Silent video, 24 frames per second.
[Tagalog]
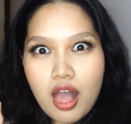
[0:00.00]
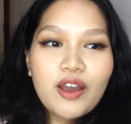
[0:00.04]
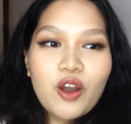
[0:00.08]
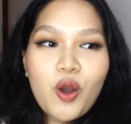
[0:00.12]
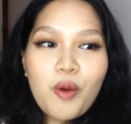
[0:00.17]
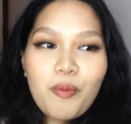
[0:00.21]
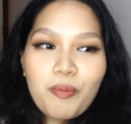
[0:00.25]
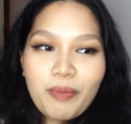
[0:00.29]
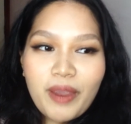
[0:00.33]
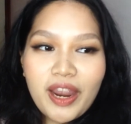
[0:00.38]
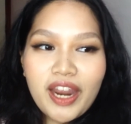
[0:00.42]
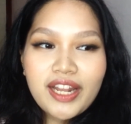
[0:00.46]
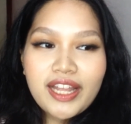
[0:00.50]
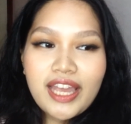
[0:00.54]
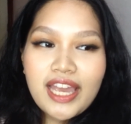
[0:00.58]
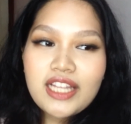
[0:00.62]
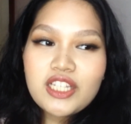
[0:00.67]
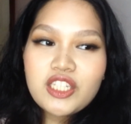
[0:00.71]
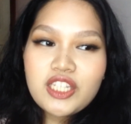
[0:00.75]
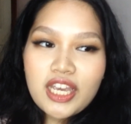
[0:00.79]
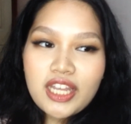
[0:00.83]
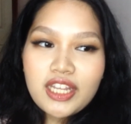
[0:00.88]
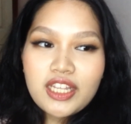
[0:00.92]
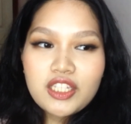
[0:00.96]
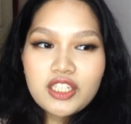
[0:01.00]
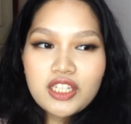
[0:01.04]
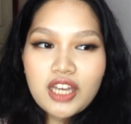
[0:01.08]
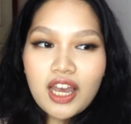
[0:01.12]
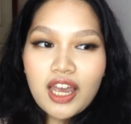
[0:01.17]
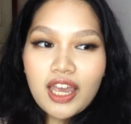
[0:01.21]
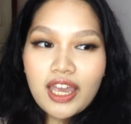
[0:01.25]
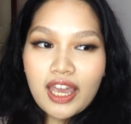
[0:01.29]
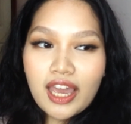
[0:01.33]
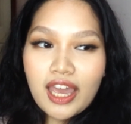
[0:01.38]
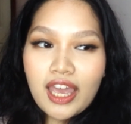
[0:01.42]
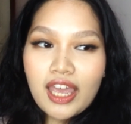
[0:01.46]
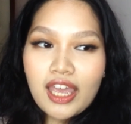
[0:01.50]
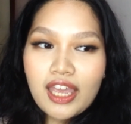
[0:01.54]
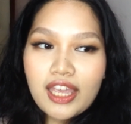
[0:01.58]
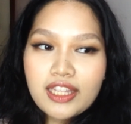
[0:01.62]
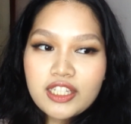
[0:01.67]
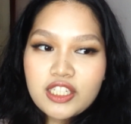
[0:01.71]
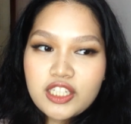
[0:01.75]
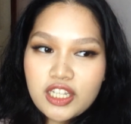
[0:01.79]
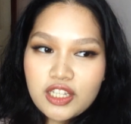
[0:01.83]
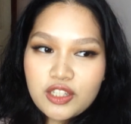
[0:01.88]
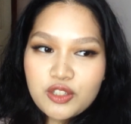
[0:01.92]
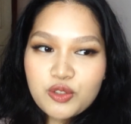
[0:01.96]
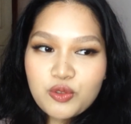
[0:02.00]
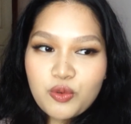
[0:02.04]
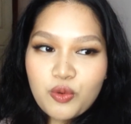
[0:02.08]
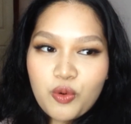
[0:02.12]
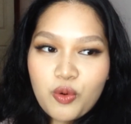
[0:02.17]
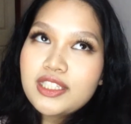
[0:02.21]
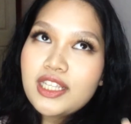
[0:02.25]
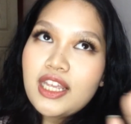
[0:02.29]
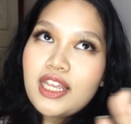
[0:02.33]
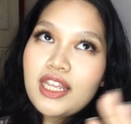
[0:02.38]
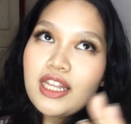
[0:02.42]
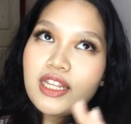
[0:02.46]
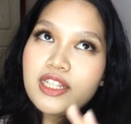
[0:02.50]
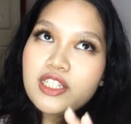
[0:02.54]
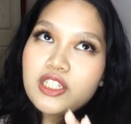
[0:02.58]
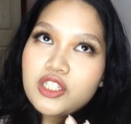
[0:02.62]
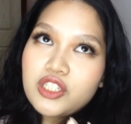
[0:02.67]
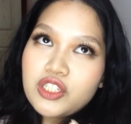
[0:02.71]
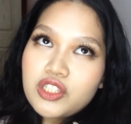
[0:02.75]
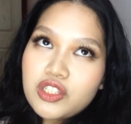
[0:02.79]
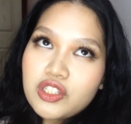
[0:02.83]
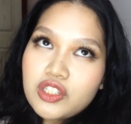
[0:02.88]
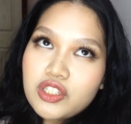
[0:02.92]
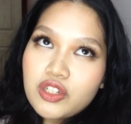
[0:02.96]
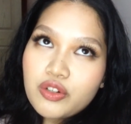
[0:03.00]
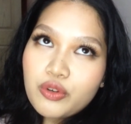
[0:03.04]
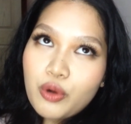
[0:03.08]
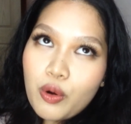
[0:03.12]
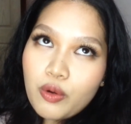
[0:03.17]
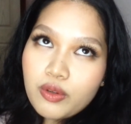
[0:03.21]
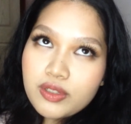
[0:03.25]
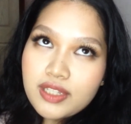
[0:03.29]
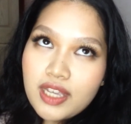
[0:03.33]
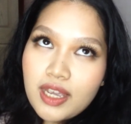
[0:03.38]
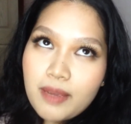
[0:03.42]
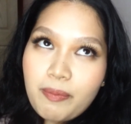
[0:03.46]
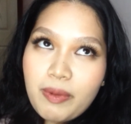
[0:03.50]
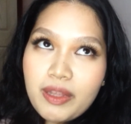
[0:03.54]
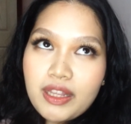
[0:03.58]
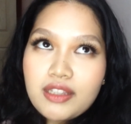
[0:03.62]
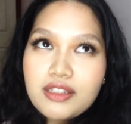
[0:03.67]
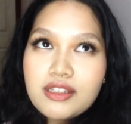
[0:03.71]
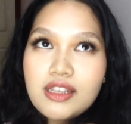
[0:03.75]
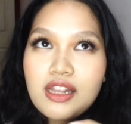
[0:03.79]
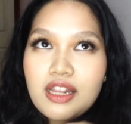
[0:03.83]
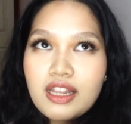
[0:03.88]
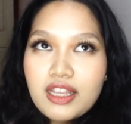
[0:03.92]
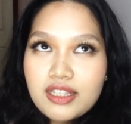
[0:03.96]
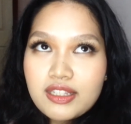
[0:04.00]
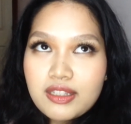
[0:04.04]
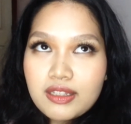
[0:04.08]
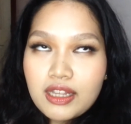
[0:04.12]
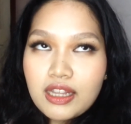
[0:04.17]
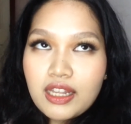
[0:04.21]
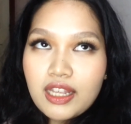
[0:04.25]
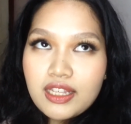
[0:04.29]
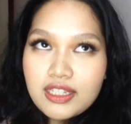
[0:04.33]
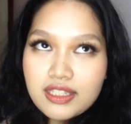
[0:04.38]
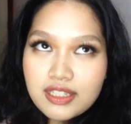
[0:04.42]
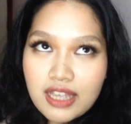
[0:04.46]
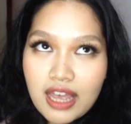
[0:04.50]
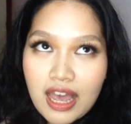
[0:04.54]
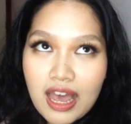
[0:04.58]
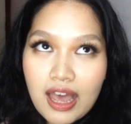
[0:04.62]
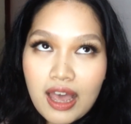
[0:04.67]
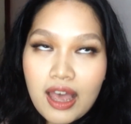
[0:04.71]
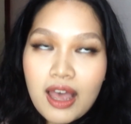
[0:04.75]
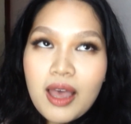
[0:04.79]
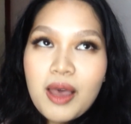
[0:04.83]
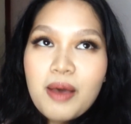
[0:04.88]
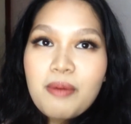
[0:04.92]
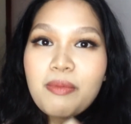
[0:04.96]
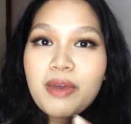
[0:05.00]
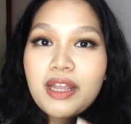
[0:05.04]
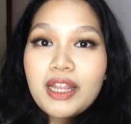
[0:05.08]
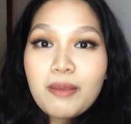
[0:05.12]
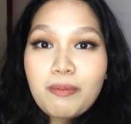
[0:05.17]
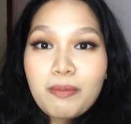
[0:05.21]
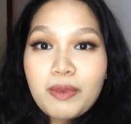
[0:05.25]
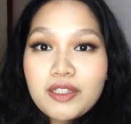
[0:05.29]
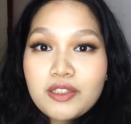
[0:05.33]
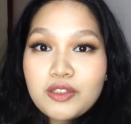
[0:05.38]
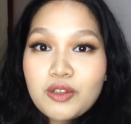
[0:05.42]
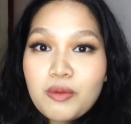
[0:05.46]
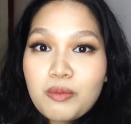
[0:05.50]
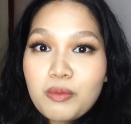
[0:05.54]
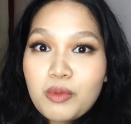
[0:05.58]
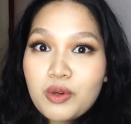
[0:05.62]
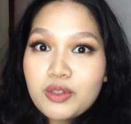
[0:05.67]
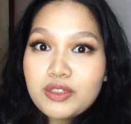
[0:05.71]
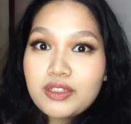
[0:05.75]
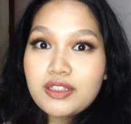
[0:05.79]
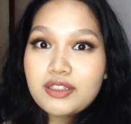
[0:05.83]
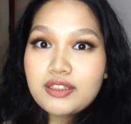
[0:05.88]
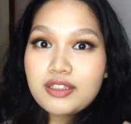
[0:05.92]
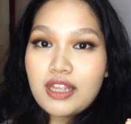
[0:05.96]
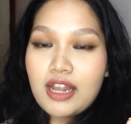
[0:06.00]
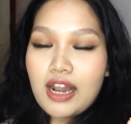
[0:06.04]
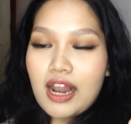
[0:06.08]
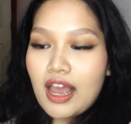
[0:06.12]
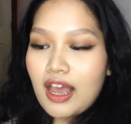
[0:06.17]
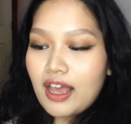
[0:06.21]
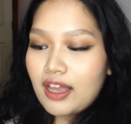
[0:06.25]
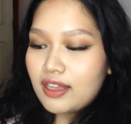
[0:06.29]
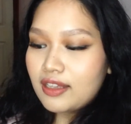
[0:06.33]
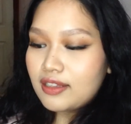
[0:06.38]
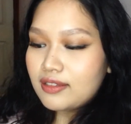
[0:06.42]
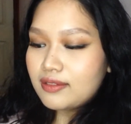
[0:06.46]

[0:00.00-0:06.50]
Compared kay Jennie tsaka kay Jisoo, si Rose pati si Lisa, manipis yung boses nila.